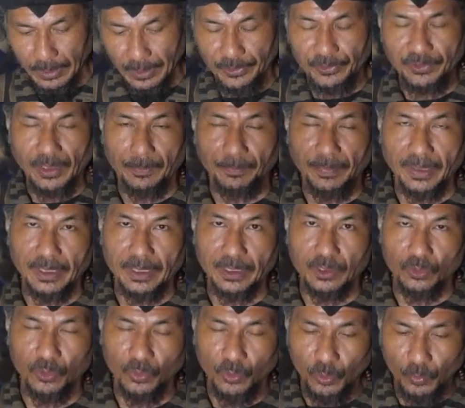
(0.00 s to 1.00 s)
di samping
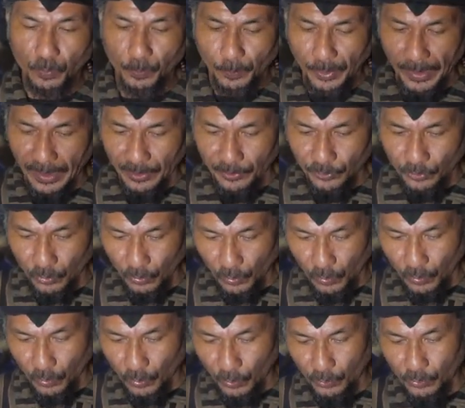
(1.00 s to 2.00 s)
itu
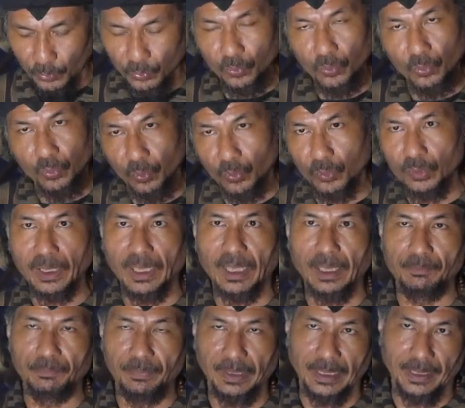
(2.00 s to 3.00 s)
bersungguh-sungguh
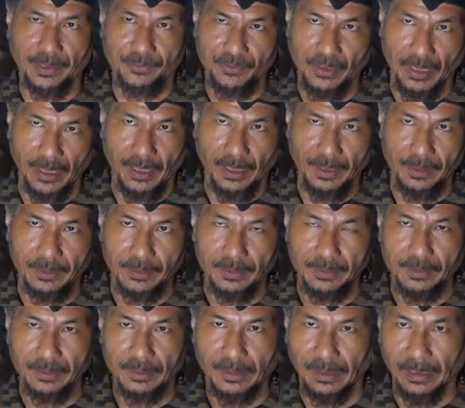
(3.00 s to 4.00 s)
dalam bekerja
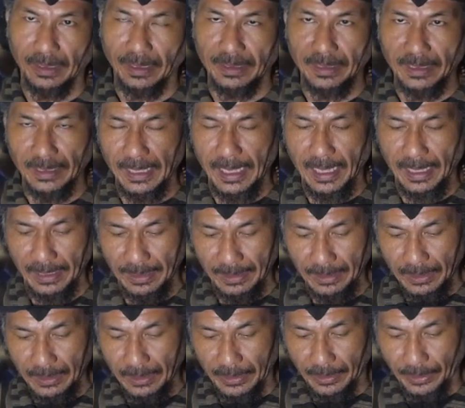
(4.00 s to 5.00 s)
nah inilah
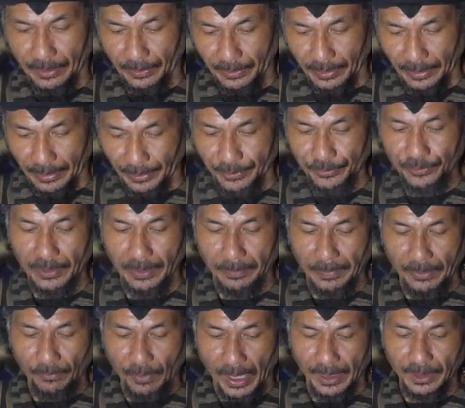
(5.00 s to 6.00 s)

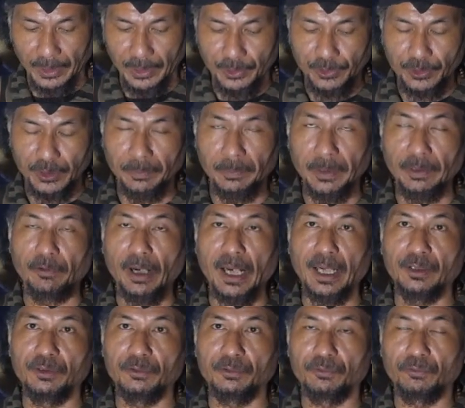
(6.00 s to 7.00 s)

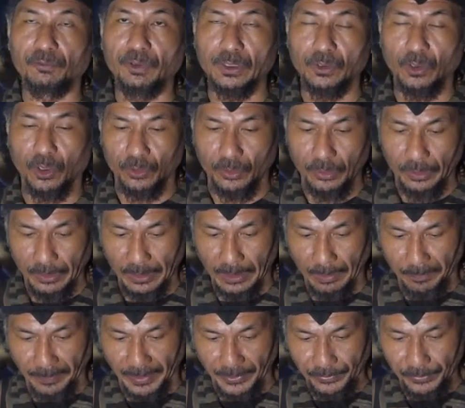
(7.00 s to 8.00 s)
keistimewaan-keistimewaan weton
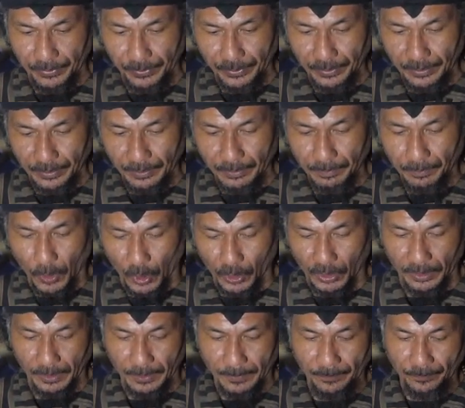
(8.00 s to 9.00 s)
kemis
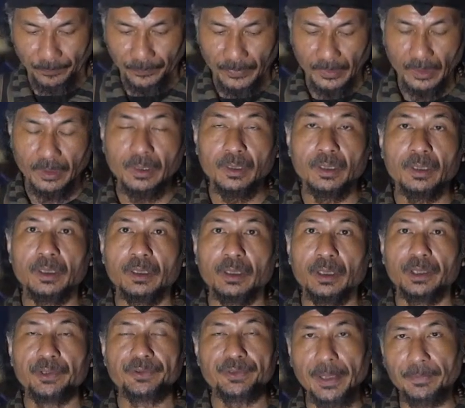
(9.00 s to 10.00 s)
pon.
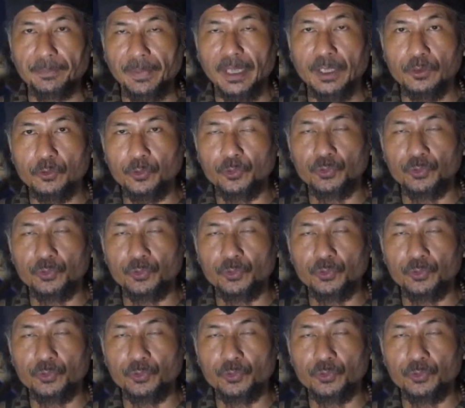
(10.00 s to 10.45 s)
Di samping itu